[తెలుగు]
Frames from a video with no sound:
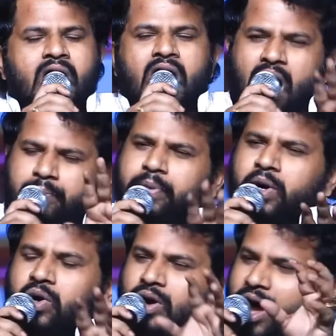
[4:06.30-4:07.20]

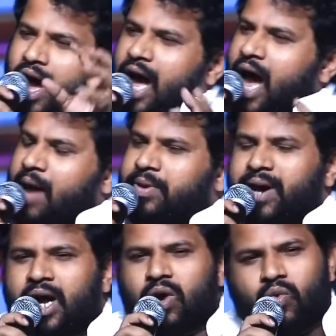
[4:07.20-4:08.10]
అప్పుడు ఆ
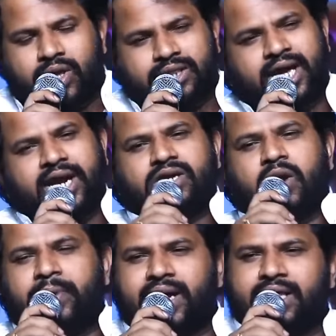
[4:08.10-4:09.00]
అభిమానం వంద
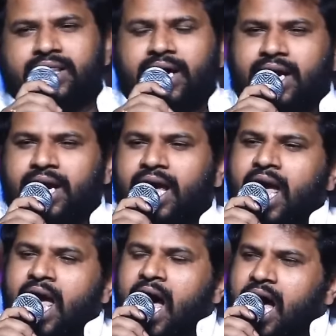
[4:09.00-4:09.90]
రెట్లు పెరిగిందండి
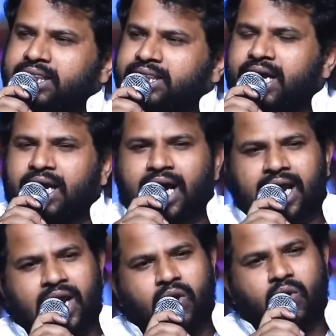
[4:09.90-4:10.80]
అందరి
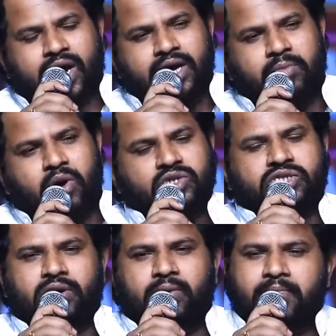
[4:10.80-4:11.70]
కళ్ళల్లో ఒక
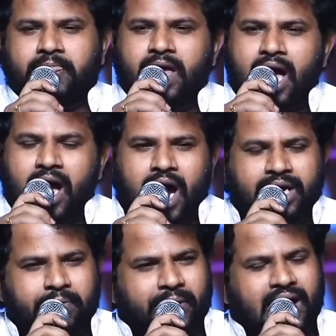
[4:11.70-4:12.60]
ఎమోషను
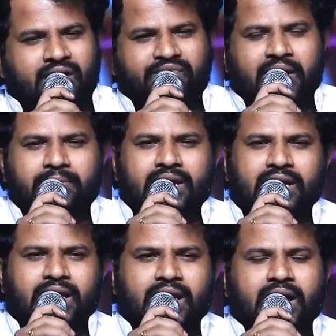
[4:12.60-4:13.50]
అంటే మెగా
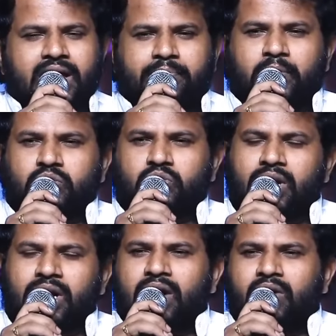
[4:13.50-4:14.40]
ఫ్యామిలీకి ఎప్పుడు
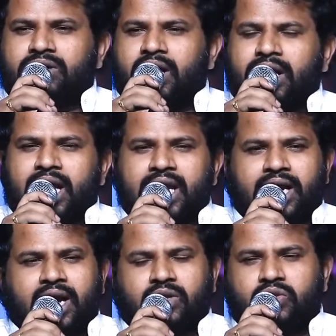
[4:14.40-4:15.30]
దూరంగా ఉంటాడు
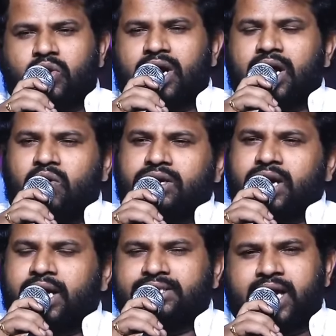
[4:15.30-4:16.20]
కళ్యాణ్ గారు దూరంగా
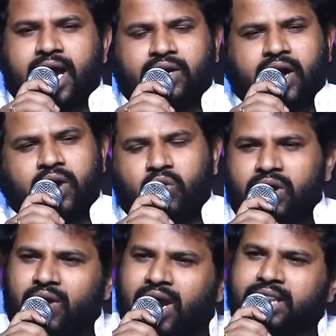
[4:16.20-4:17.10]
ఉంటాడని
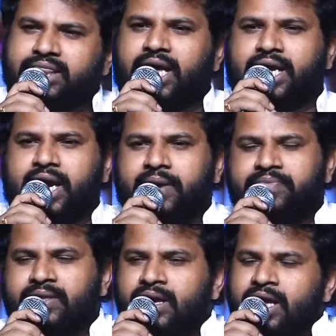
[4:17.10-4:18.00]
అనుకునే వాళ్ళందరికీ
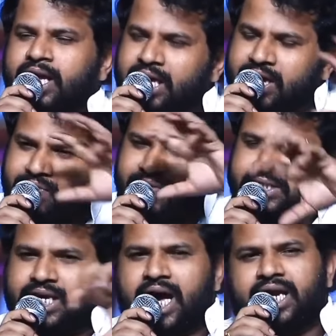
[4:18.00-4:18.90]
ఈ
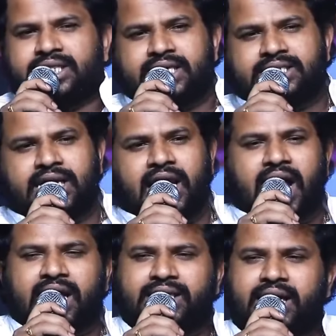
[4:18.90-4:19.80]
విజయాన్ని తీసుకెళ్ళి
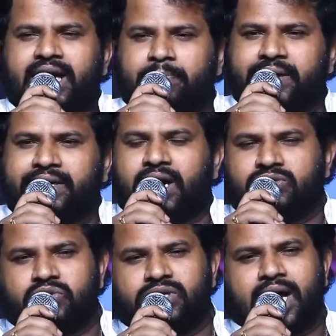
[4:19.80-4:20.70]
అన్న దగ్గర పెట్టాడు
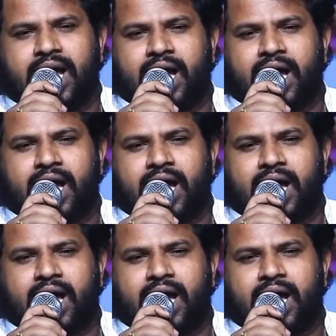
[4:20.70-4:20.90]
చూసారా